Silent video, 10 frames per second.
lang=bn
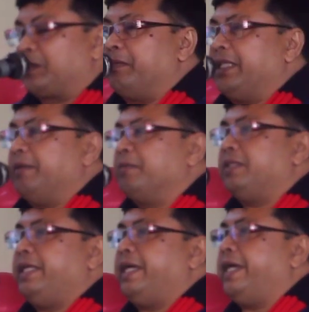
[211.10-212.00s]
তোমাদের
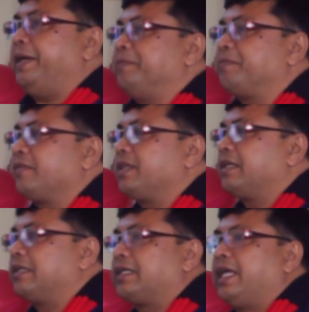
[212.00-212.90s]
মধ্যে
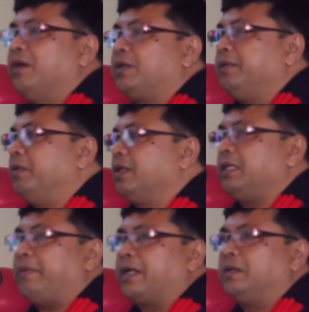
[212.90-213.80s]
কেউ কি
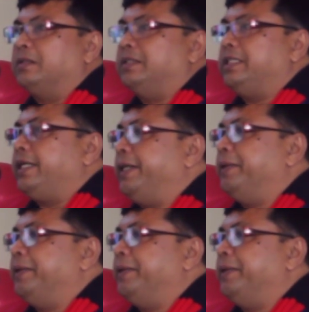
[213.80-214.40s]
বলতে পারো যে